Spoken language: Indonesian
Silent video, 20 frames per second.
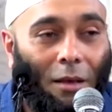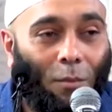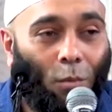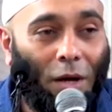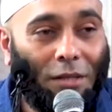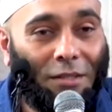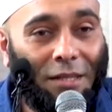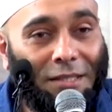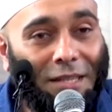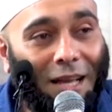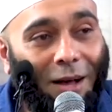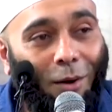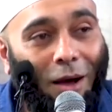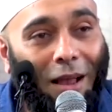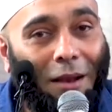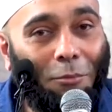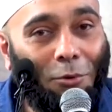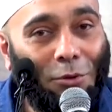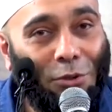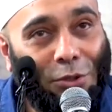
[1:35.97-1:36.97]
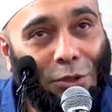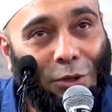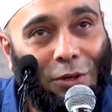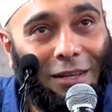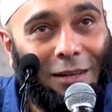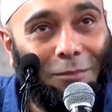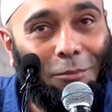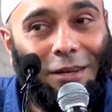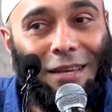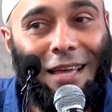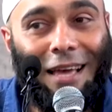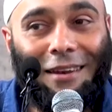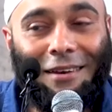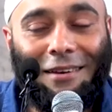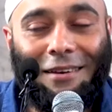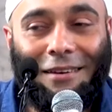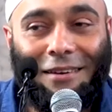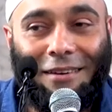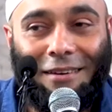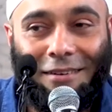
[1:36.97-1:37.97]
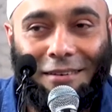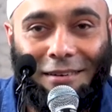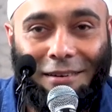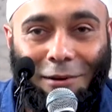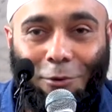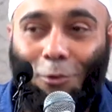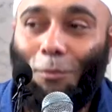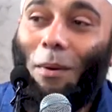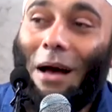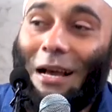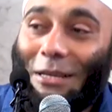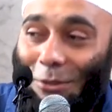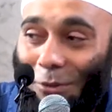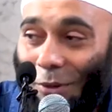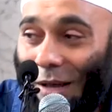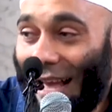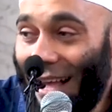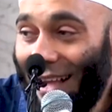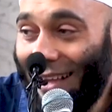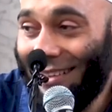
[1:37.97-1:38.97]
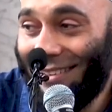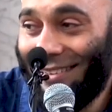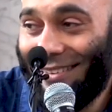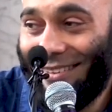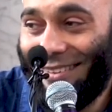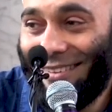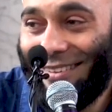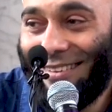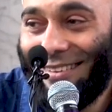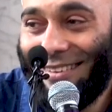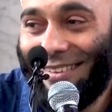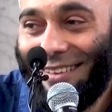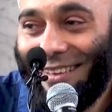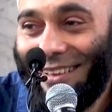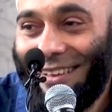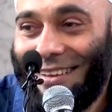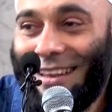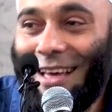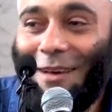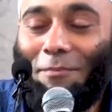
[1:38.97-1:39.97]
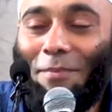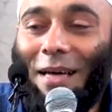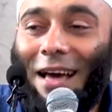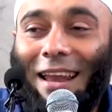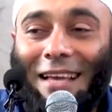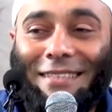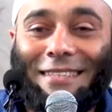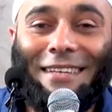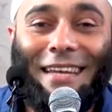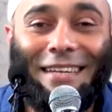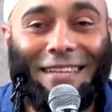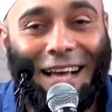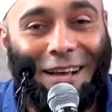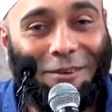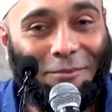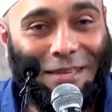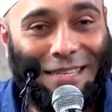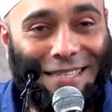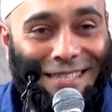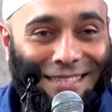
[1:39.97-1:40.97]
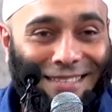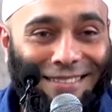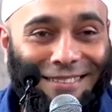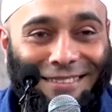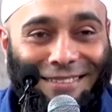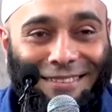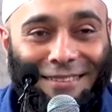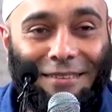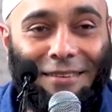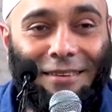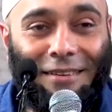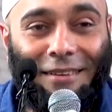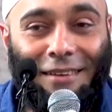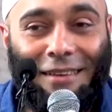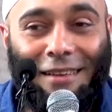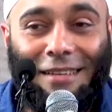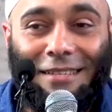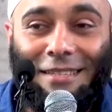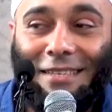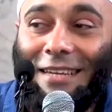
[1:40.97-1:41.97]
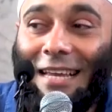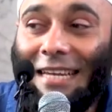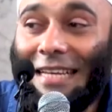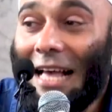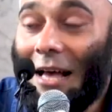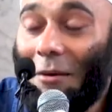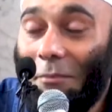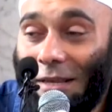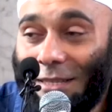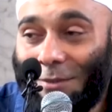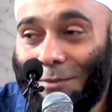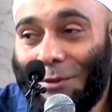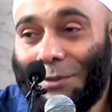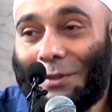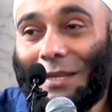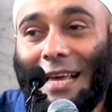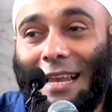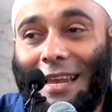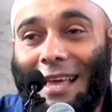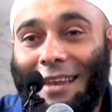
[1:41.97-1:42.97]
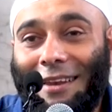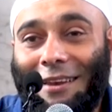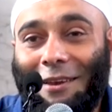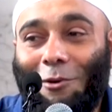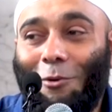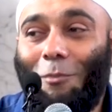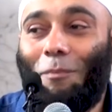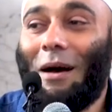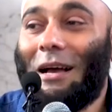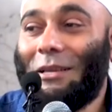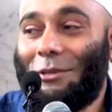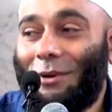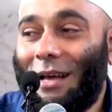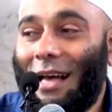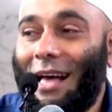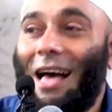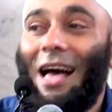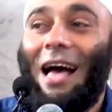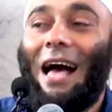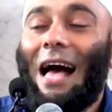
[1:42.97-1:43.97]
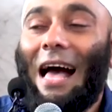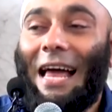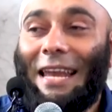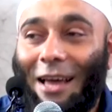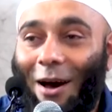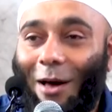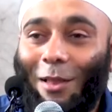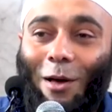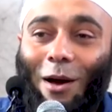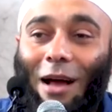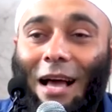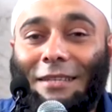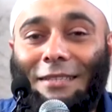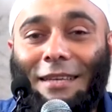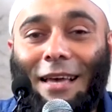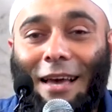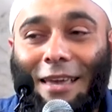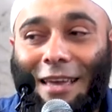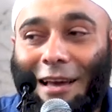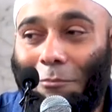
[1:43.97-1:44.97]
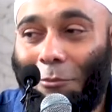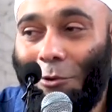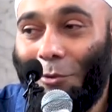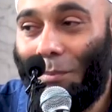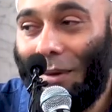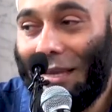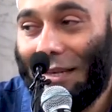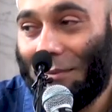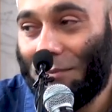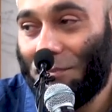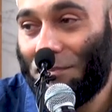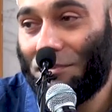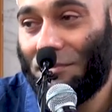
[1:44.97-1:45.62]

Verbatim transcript: Puasa Syawal muncul kemudian lupa juga. Datanglah Senin Kamis. Senin Kamis Bapak sekalian lupa juga ada Allah kasih ayam bid.